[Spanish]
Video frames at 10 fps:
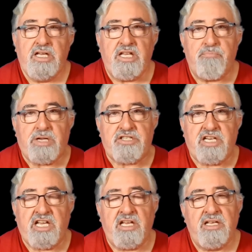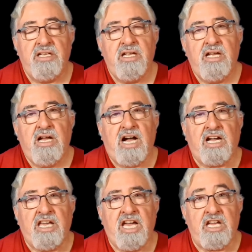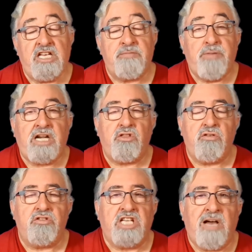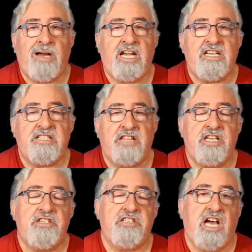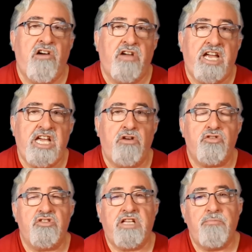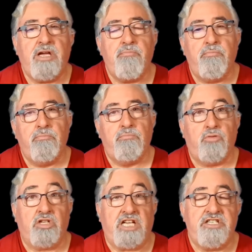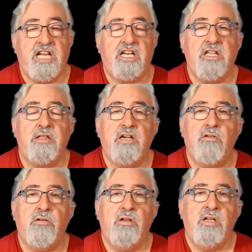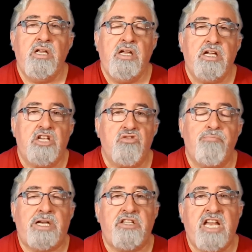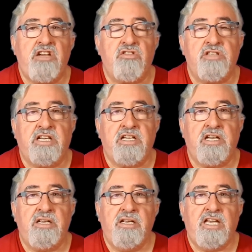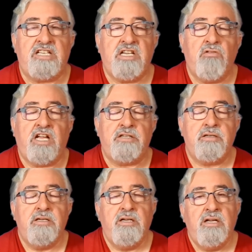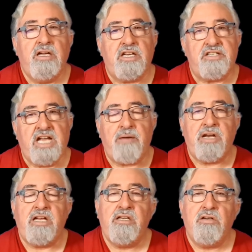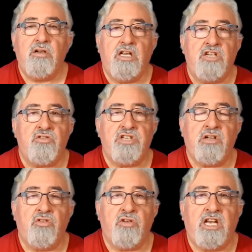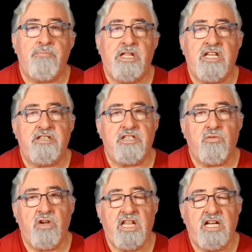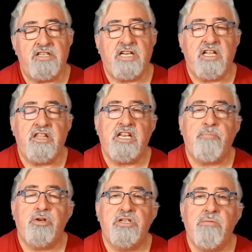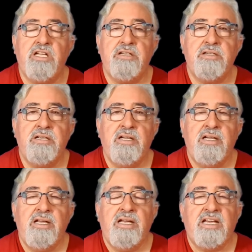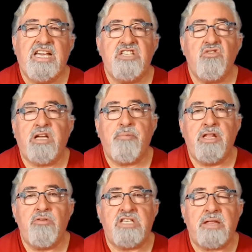y pese a que hay expertos que avalan esta tesis, aunque haya otros también, porque así hay que decirlo, que son partidarios de que las aulas se abran, eso sí, con todas las medidas de seguridad sanitarias posibles, ¿qué es lo que podemos